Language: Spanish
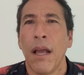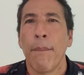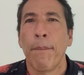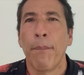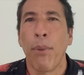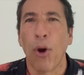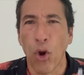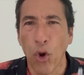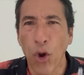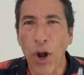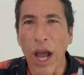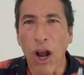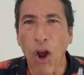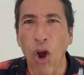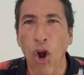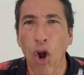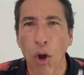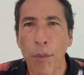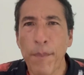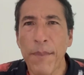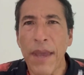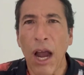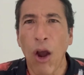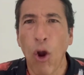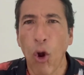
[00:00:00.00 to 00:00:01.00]
Por una
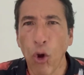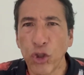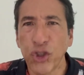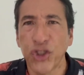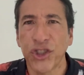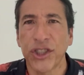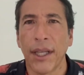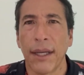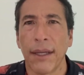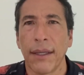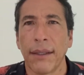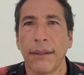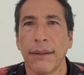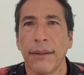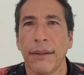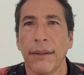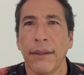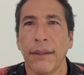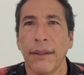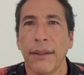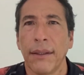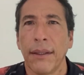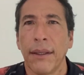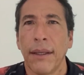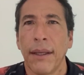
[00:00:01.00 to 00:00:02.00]
Colombia justa,
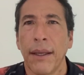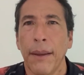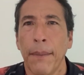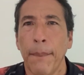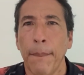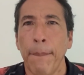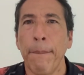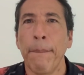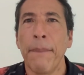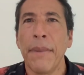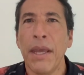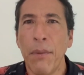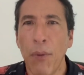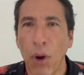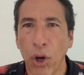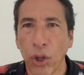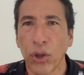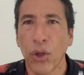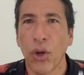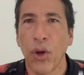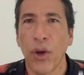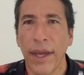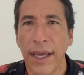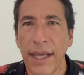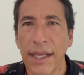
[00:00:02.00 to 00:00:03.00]
mi
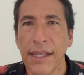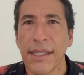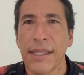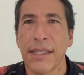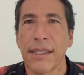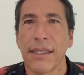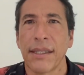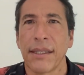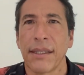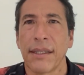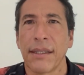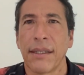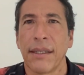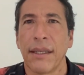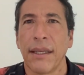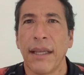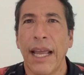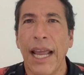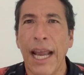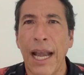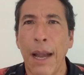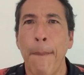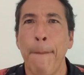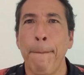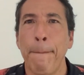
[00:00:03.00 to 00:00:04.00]
voto es
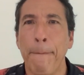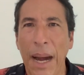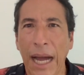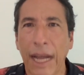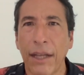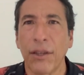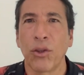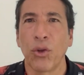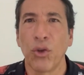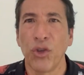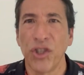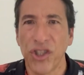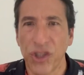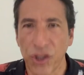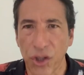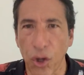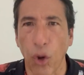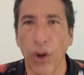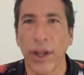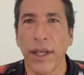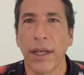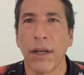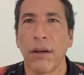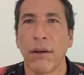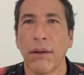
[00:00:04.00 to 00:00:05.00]
el pacto
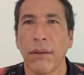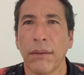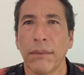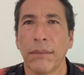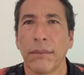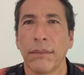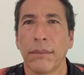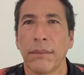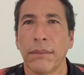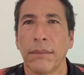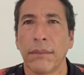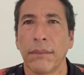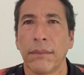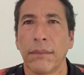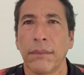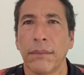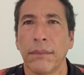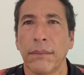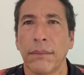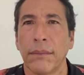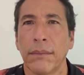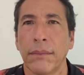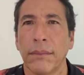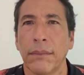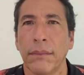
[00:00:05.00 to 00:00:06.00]
histórico.
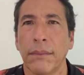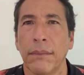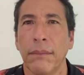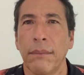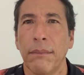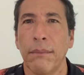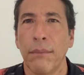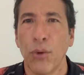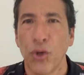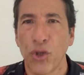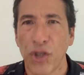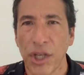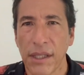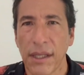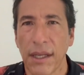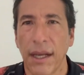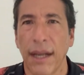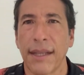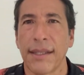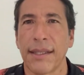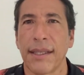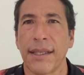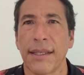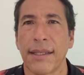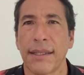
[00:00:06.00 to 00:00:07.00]
Muchas
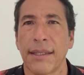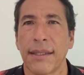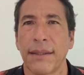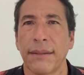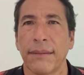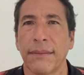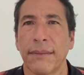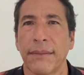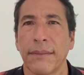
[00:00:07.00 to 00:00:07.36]
gracias.